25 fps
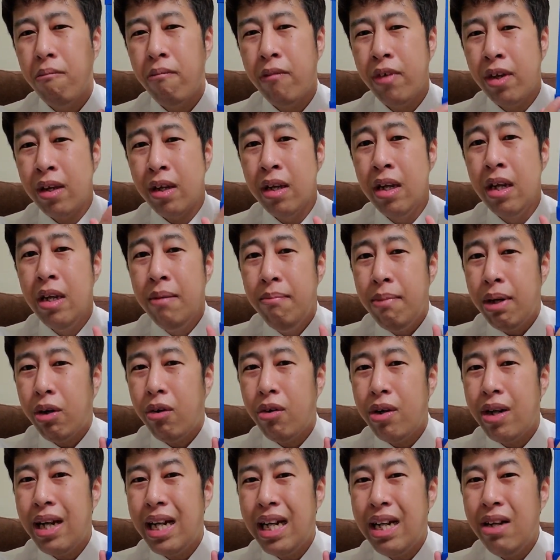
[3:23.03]
うん。まあ、
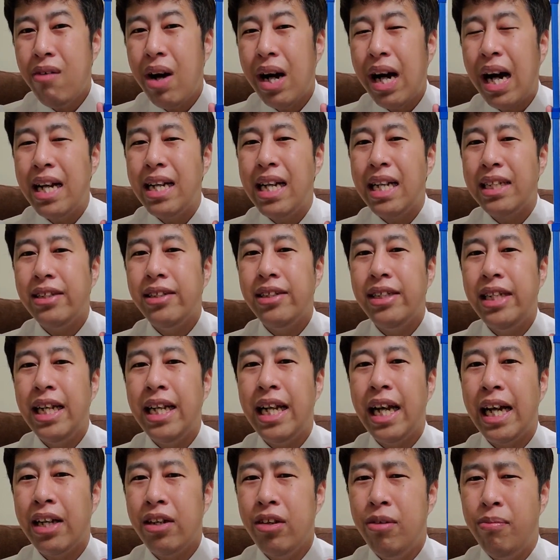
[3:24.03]
これはね、分かりやすい例
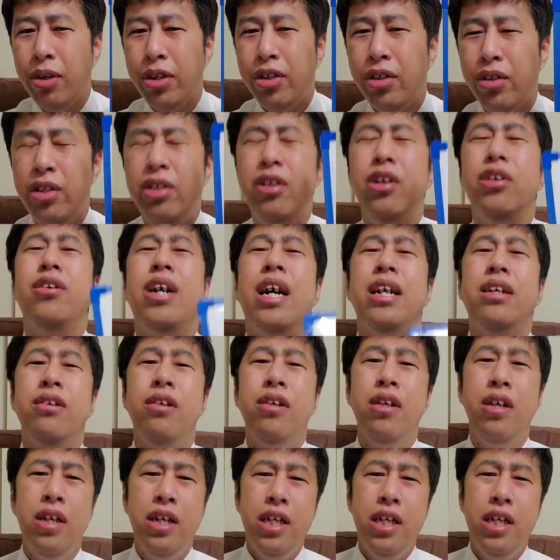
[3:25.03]
だけど、もっといろいろある。